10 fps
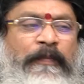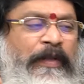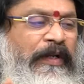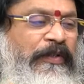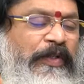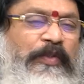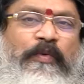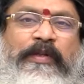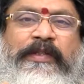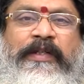మీరు ఇక్కడ
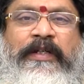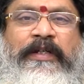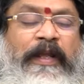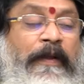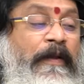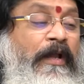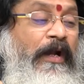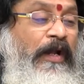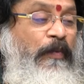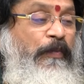చేసుకోవాల్సింది ఏంటంటే
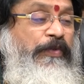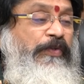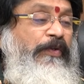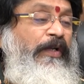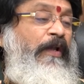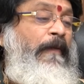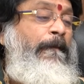ఆల్మోస్ట్ ఇక్కడ